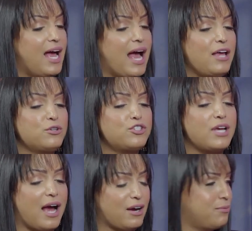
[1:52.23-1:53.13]
Aí o
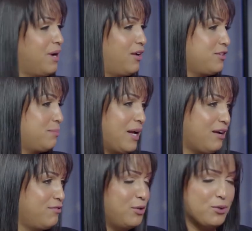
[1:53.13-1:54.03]
Tiago Maros,
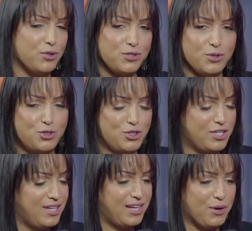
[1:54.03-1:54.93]
maravilhoso,
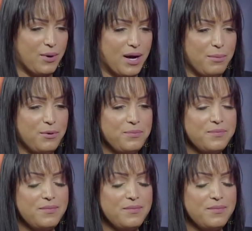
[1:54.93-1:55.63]
maravilhoso. Ti, que eu amo.